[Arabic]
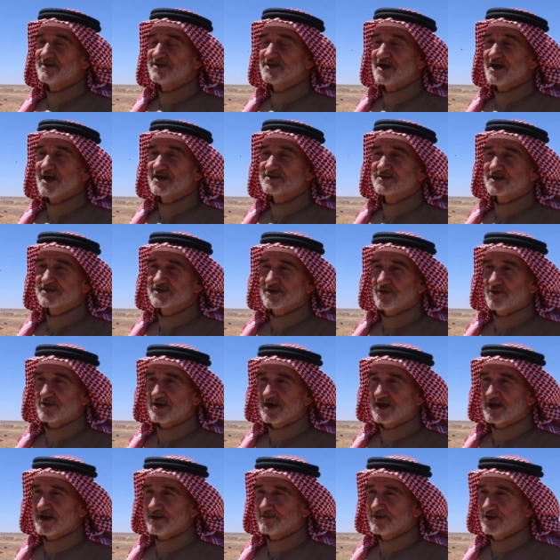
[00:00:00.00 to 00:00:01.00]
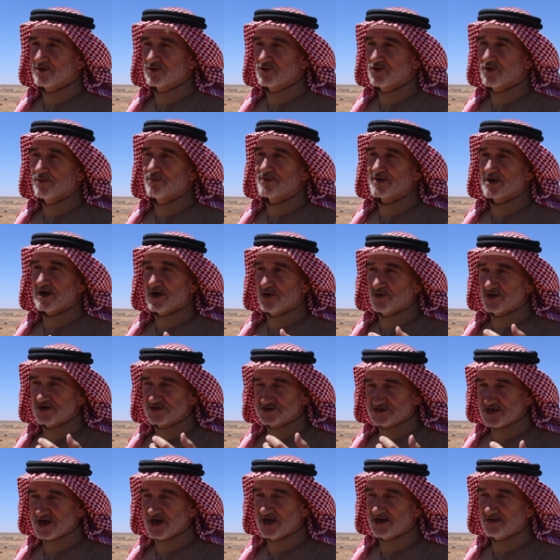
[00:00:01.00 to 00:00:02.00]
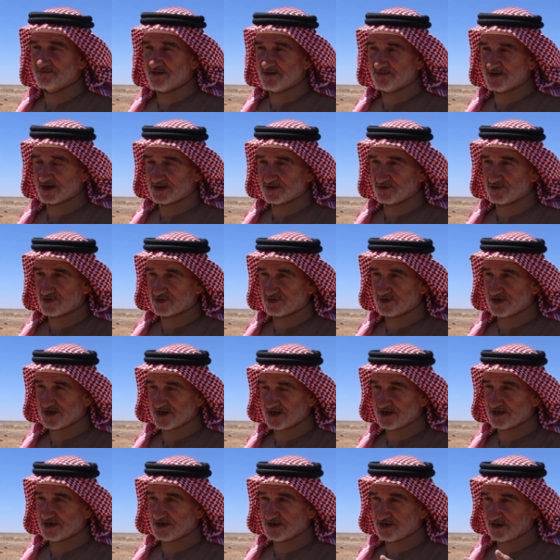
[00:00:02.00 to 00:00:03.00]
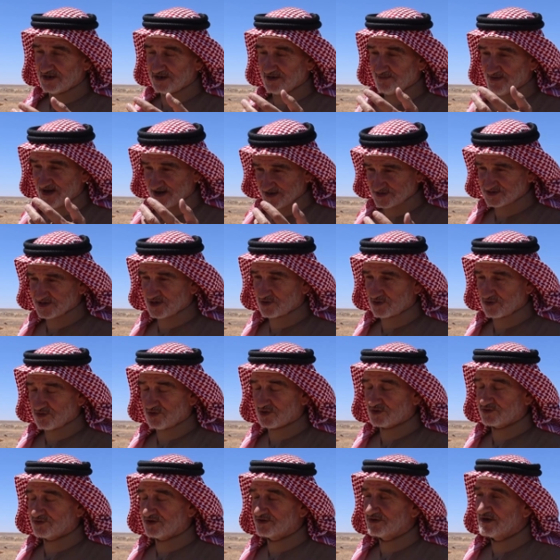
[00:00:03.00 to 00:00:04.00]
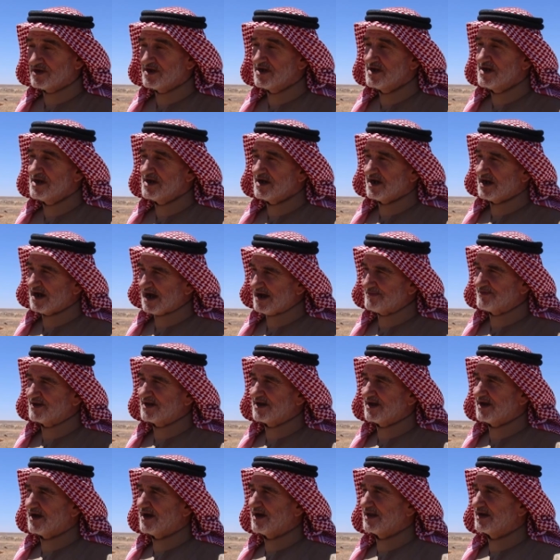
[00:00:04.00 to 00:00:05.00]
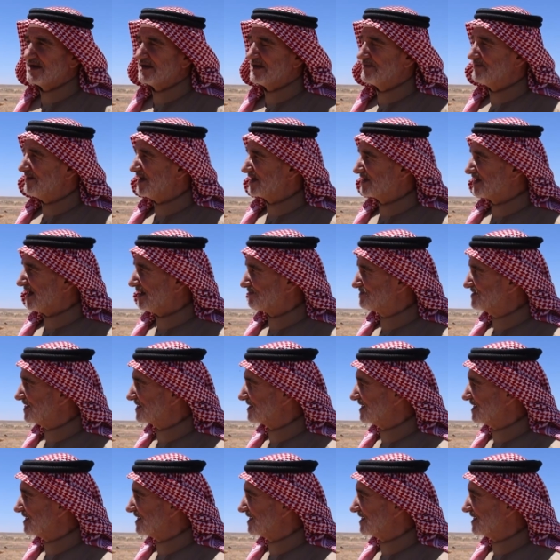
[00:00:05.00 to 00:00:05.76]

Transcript: بدايات الثورة العربية الكبرى أو إنشاء المملكة الإمارة شرق الأردن عمل الملك عبد